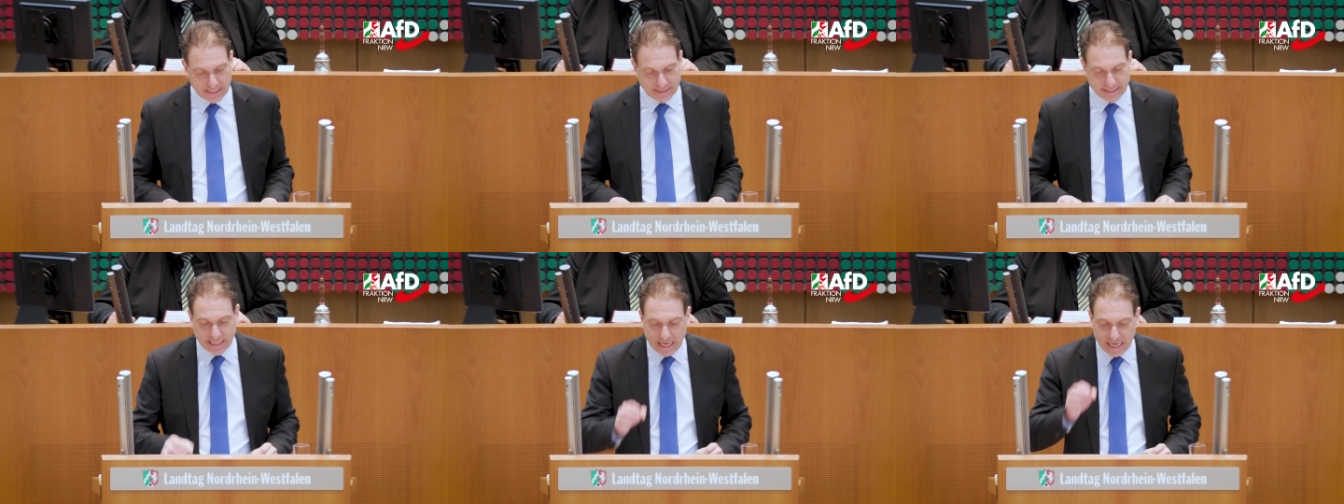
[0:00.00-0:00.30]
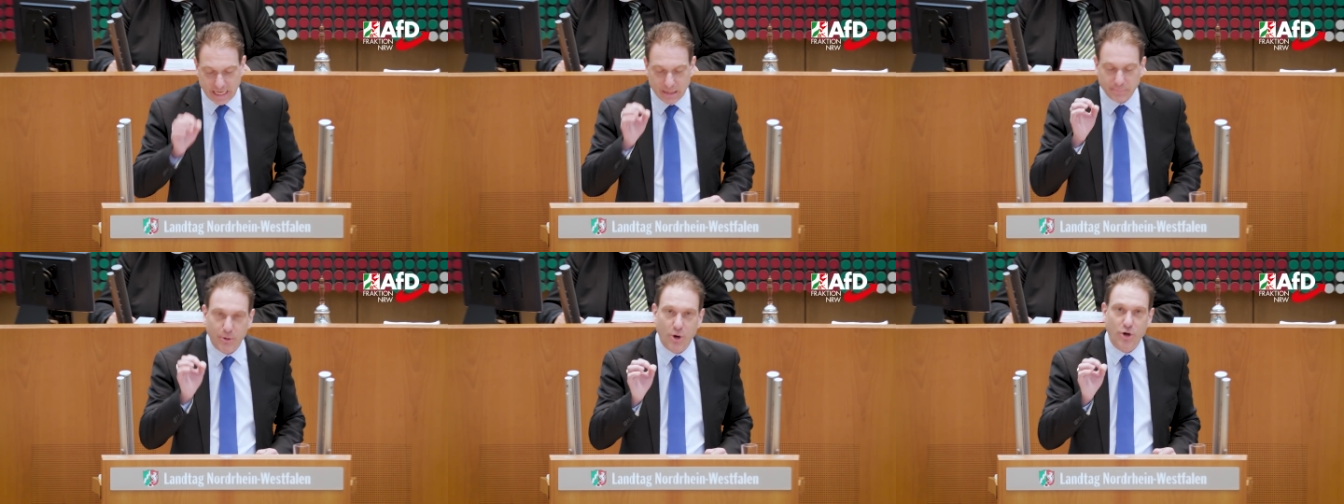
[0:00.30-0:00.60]
Denn
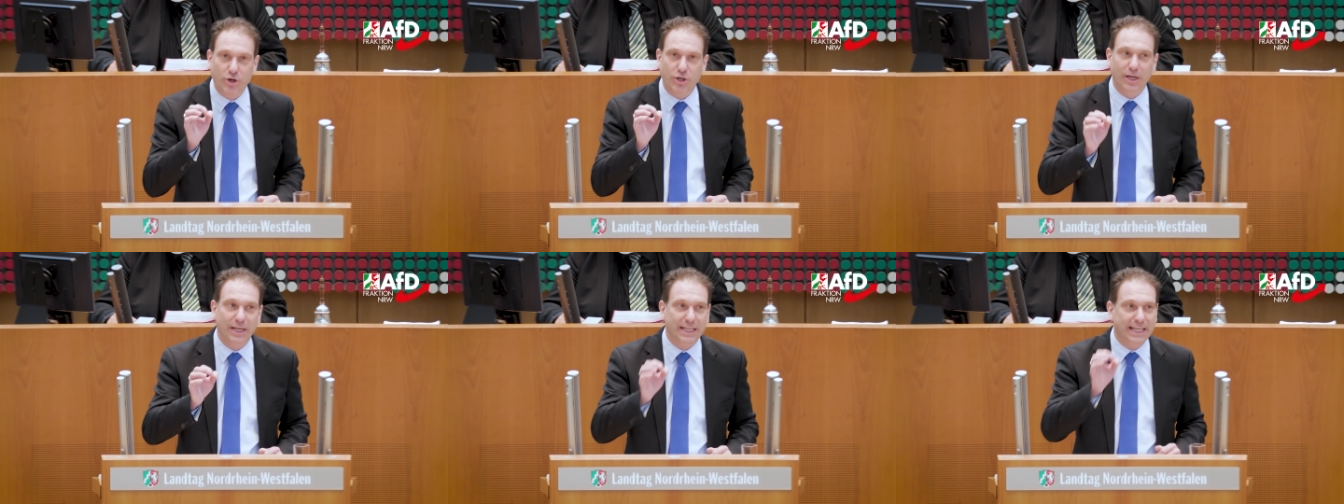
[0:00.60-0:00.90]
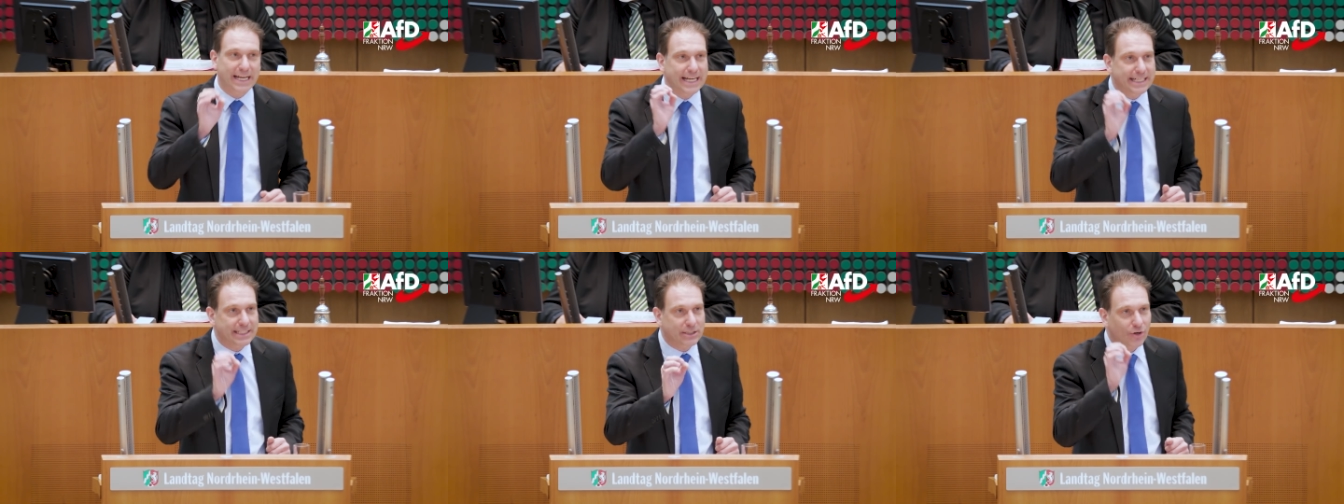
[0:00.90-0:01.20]
eine Brücke
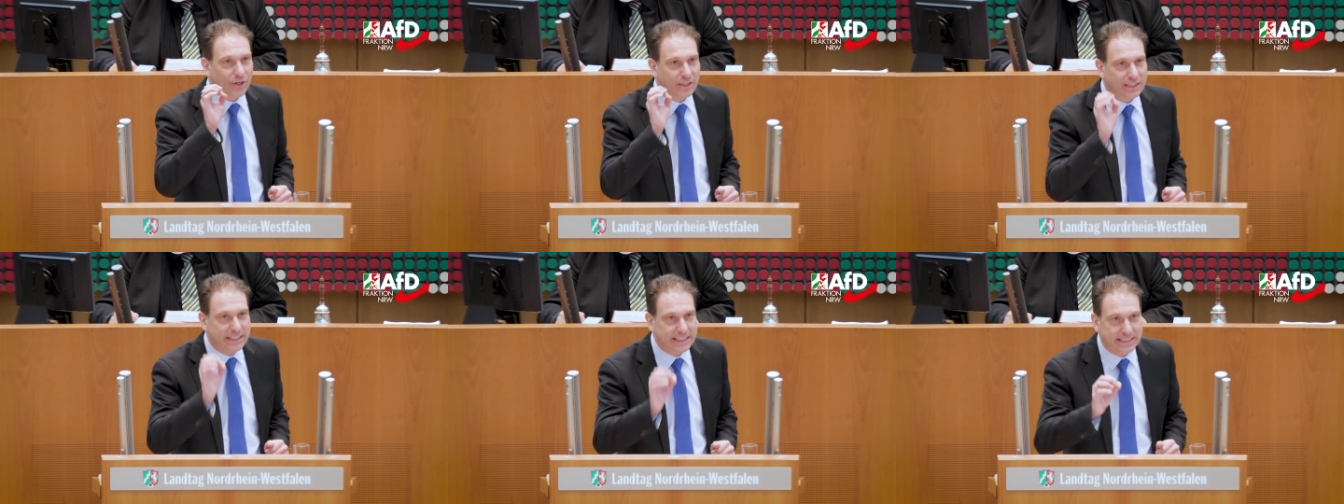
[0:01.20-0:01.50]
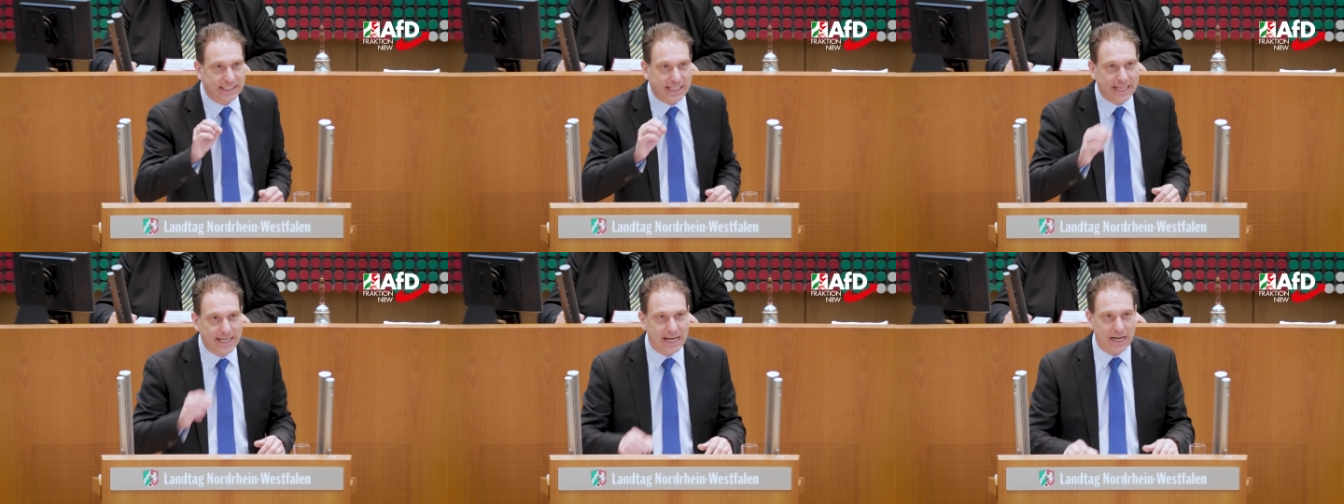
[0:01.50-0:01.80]
geht doch
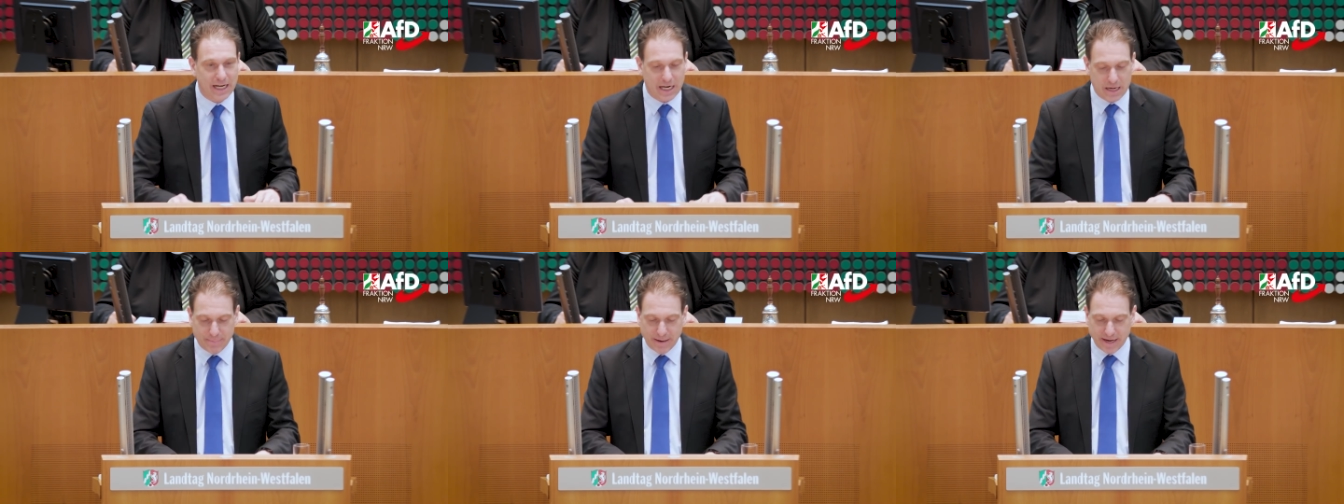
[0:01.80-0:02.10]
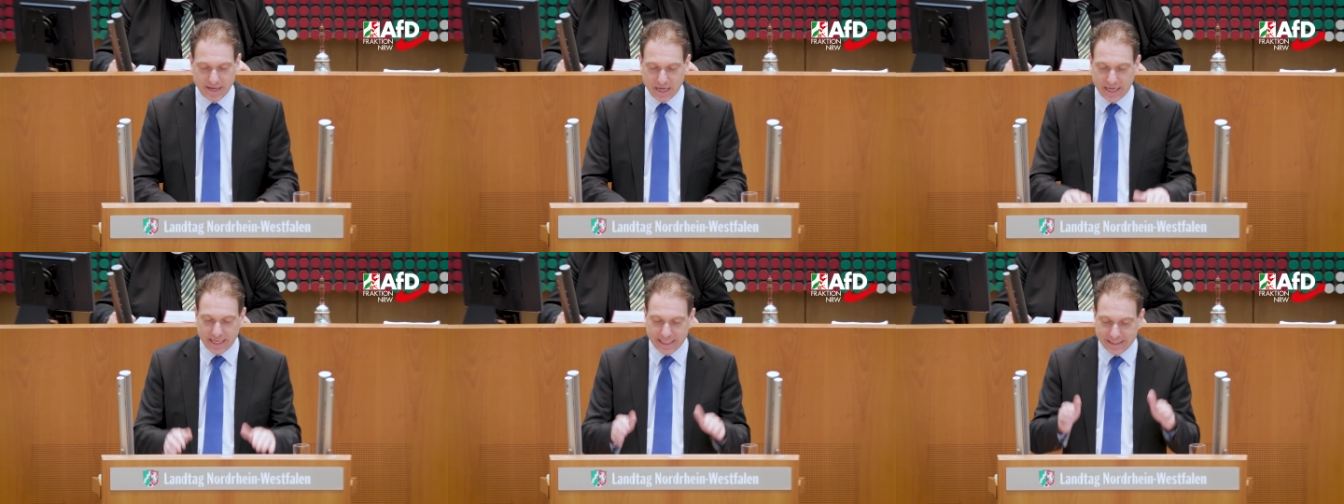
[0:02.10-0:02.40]
nicht innerhalb
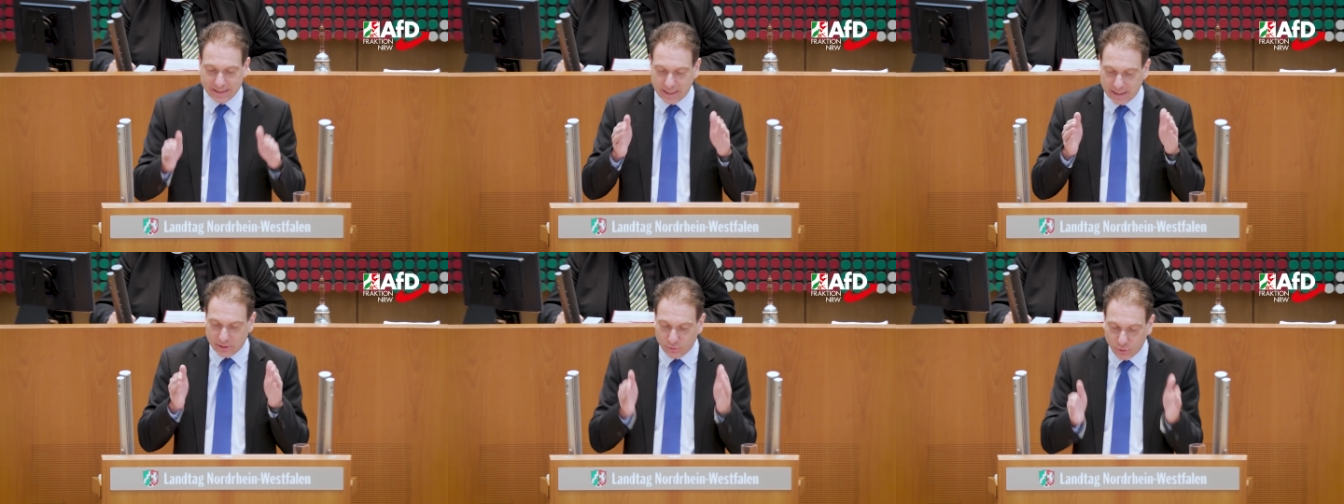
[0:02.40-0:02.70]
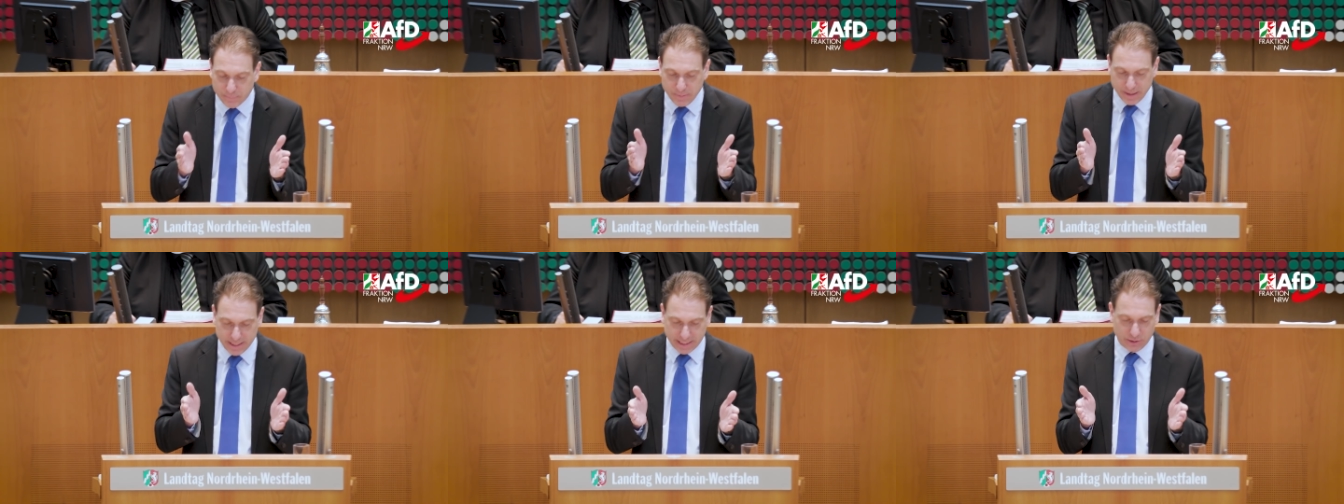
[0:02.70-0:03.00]
einer
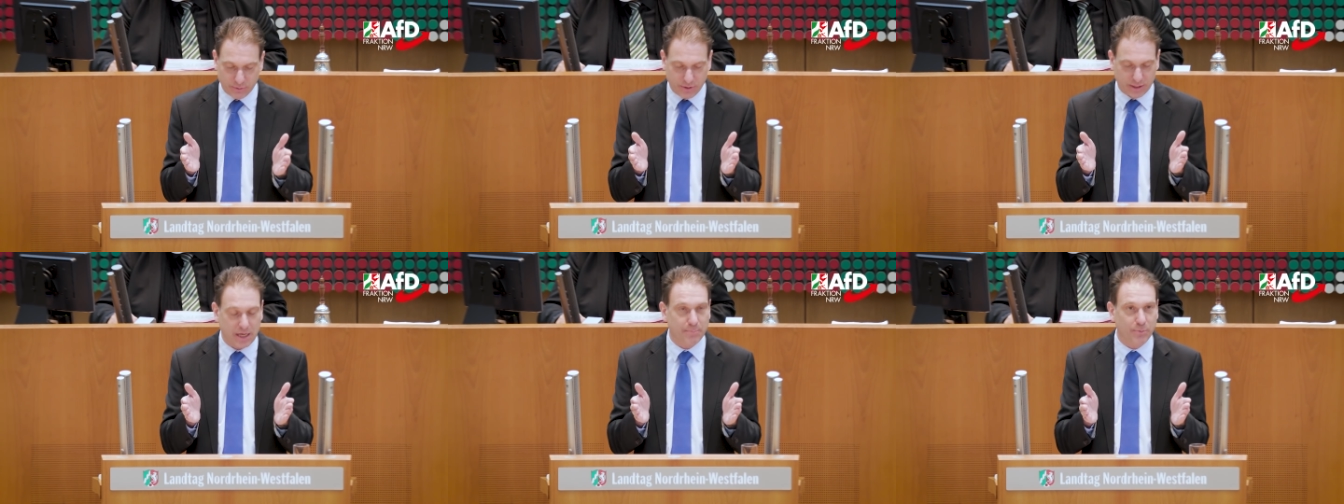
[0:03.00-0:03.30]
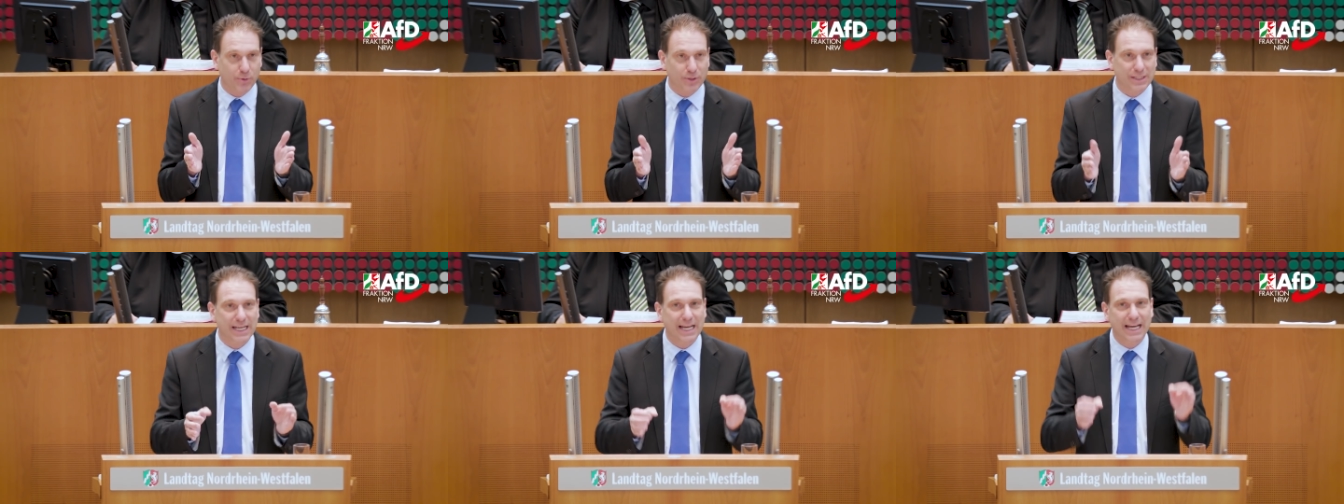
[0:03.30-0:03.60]
Legislaturperiode
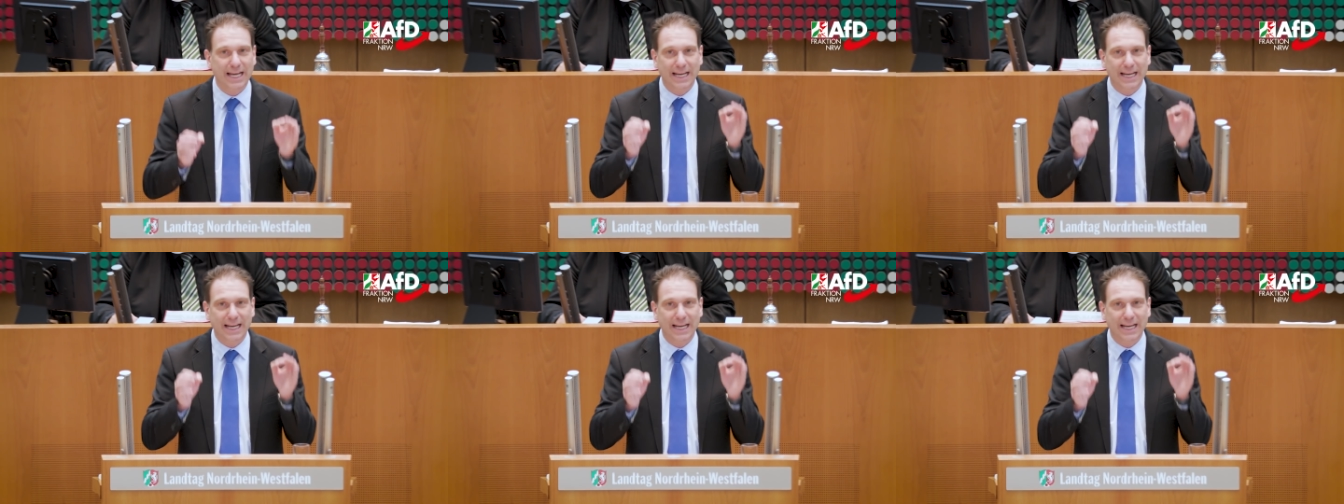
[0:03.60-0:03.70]
kaputt.